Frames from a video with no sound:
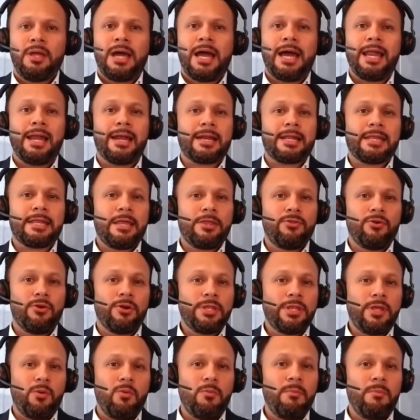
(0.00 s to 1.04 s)

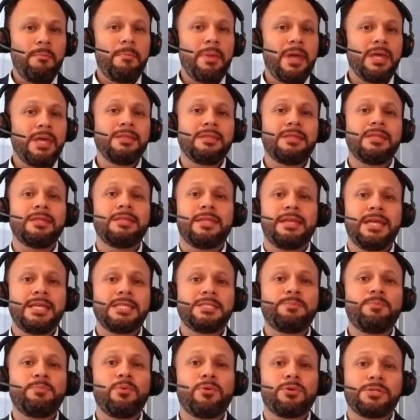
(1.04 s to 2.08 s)
alrededor de un
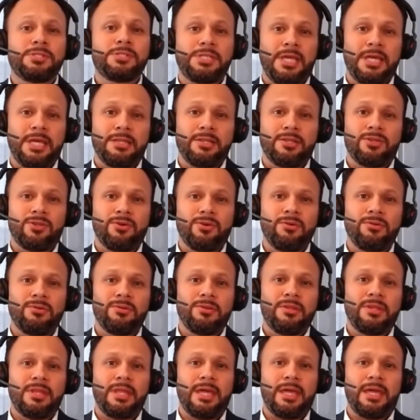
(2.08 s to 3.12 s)
23%
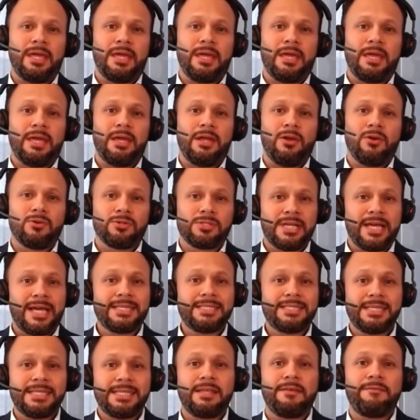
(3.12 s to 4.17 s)
de los
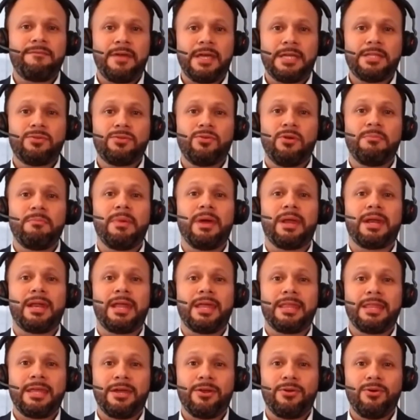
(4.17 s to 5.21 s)
gases de efecto
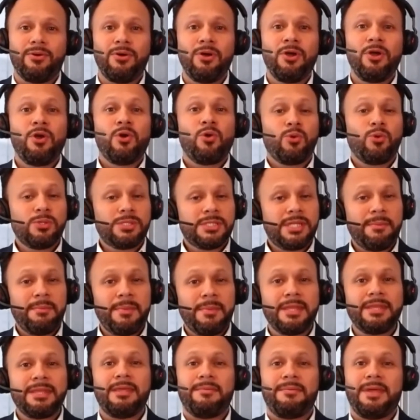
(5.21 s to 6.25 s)
invernadero
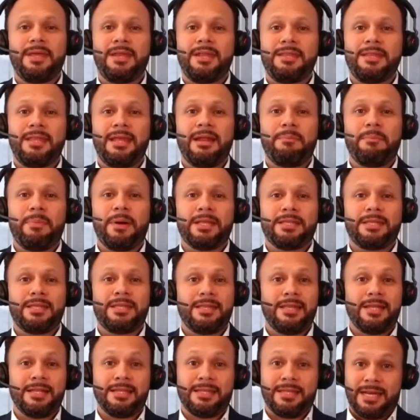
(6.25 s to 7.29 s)
justamente vienen de la
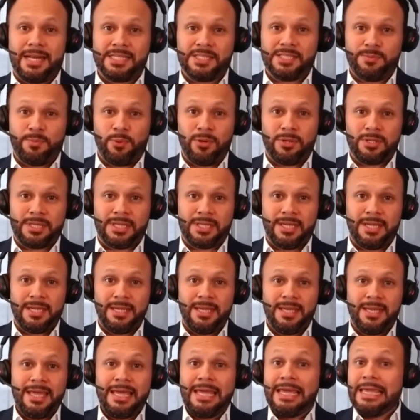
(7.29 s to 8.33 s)
parte del transporte.
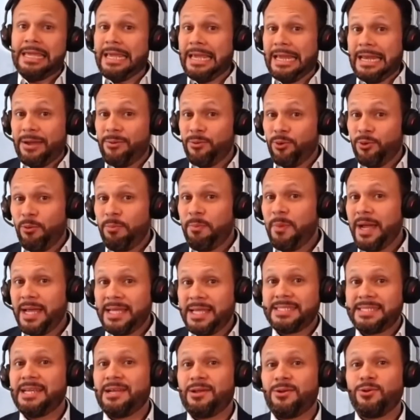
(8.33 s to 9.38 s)
Y en Europa
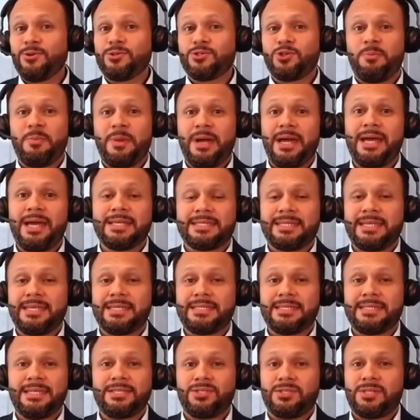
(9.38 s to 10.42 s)
es incluso más,
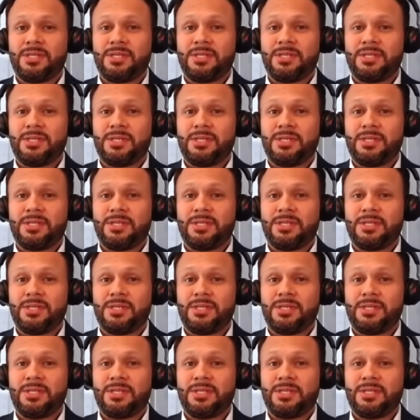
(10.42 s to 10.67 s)
es,